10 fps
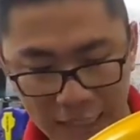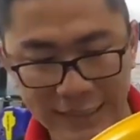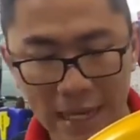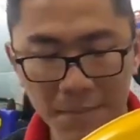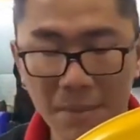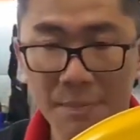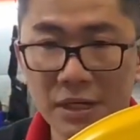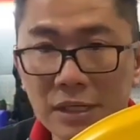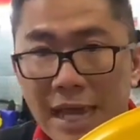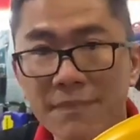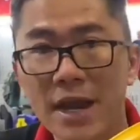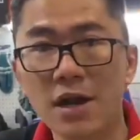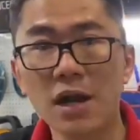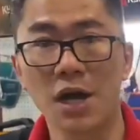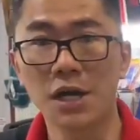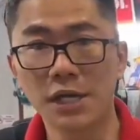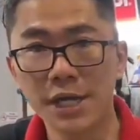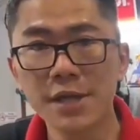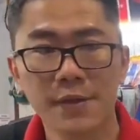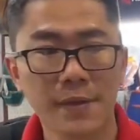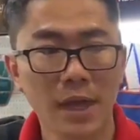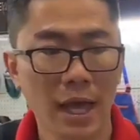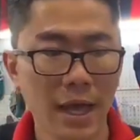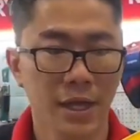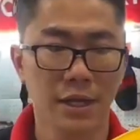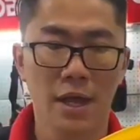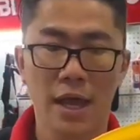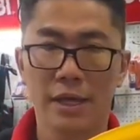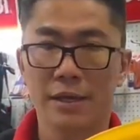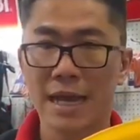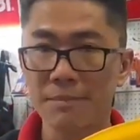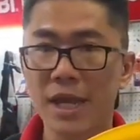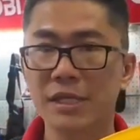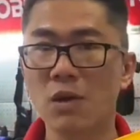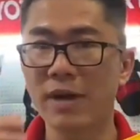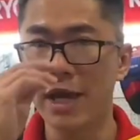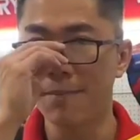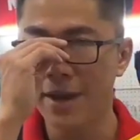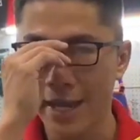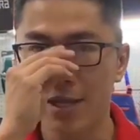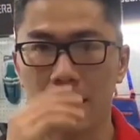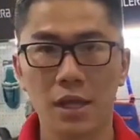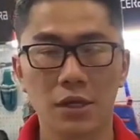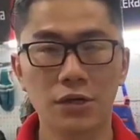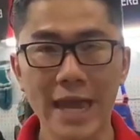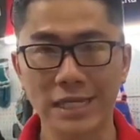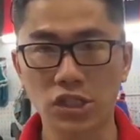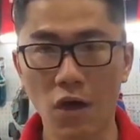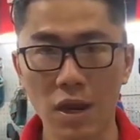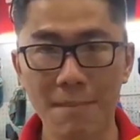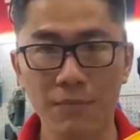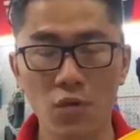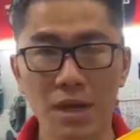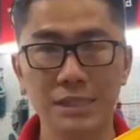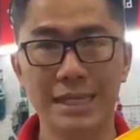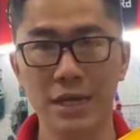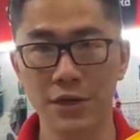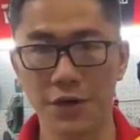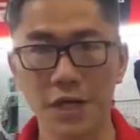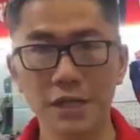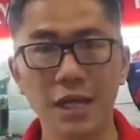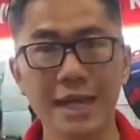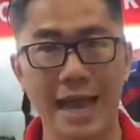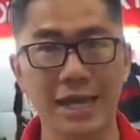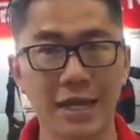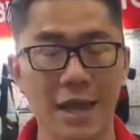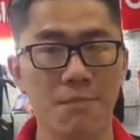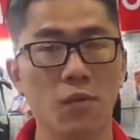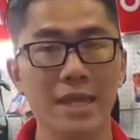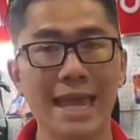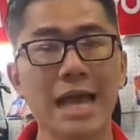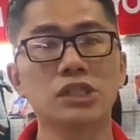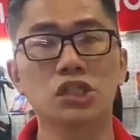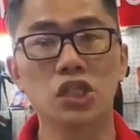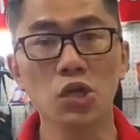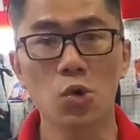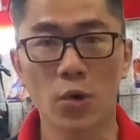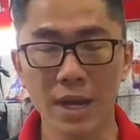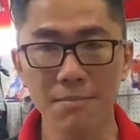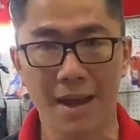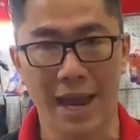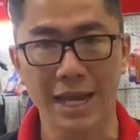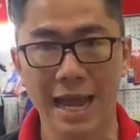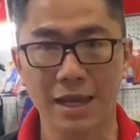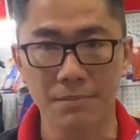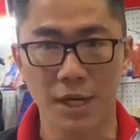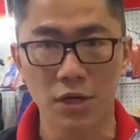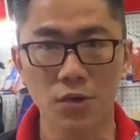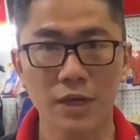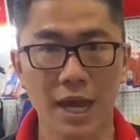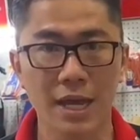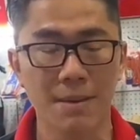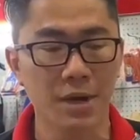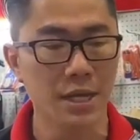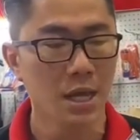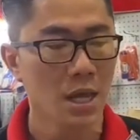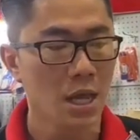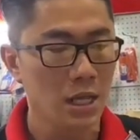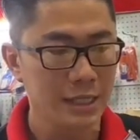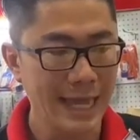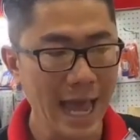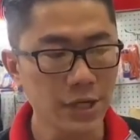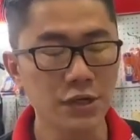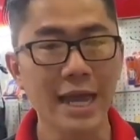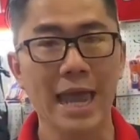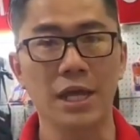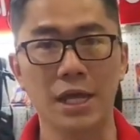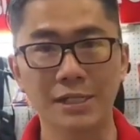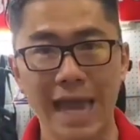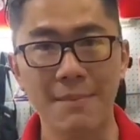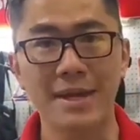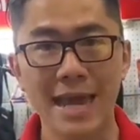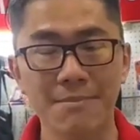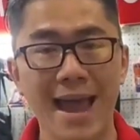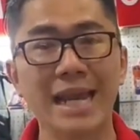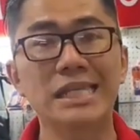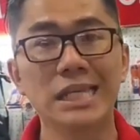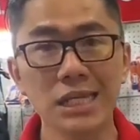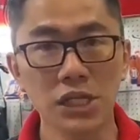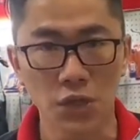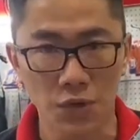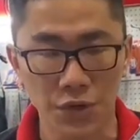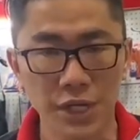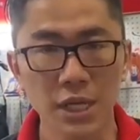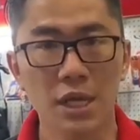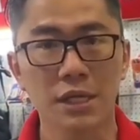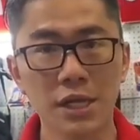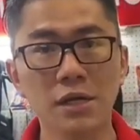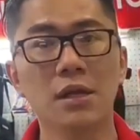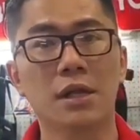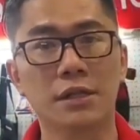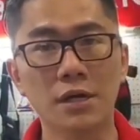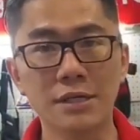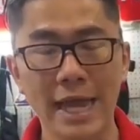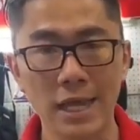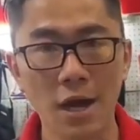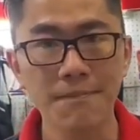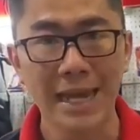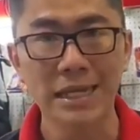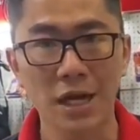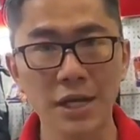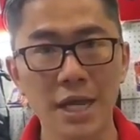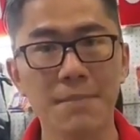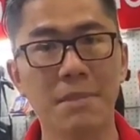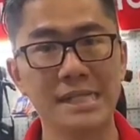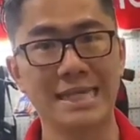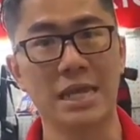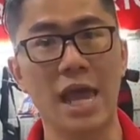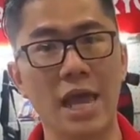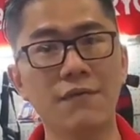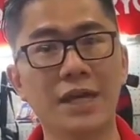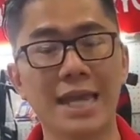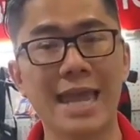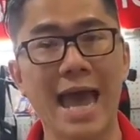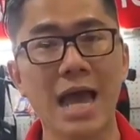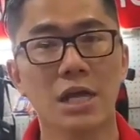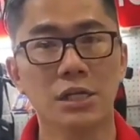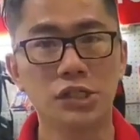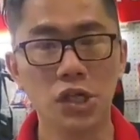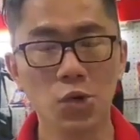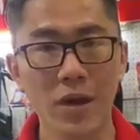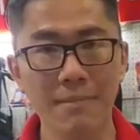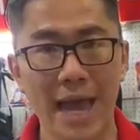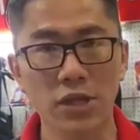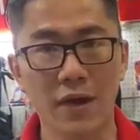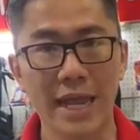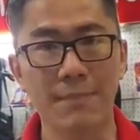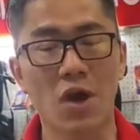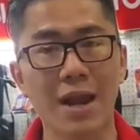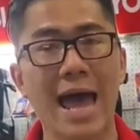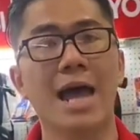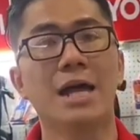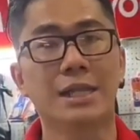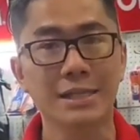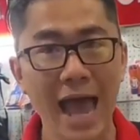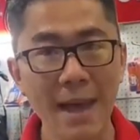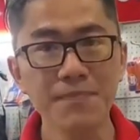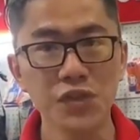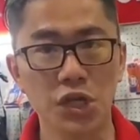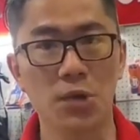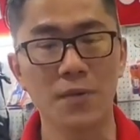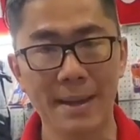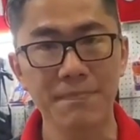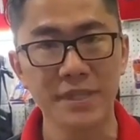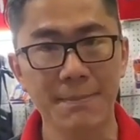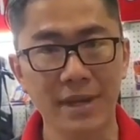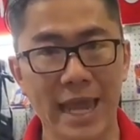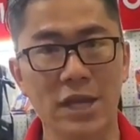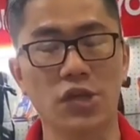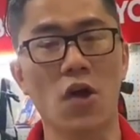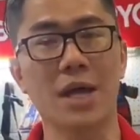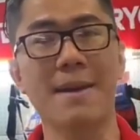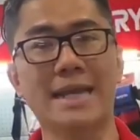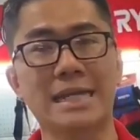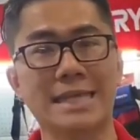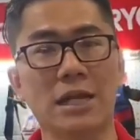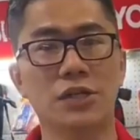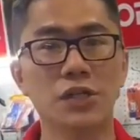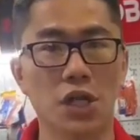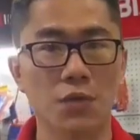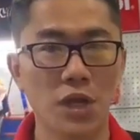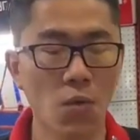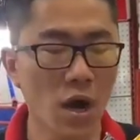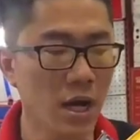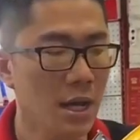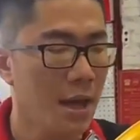cắt sắt mà mình cảm thấy rất là ưng ý à, đặc biệt trong ngày hôm nay cửa hàng store làm mặt của mình sẽ gửi đến tất cả các anh em một cái giá siêu khuyến mãi đặc biệt luôn nha anh em ơi giá cửa hàng hiện tại mình đang bán là 9 triệu rưỡi nhưng từ ngày hôm nay trở đi mình sẽ để với cái giá siêu khuyến mãi cho anh em đó là 8 triệu 500 ngàn cho cái máy cắt sắt thương hiệu Dewar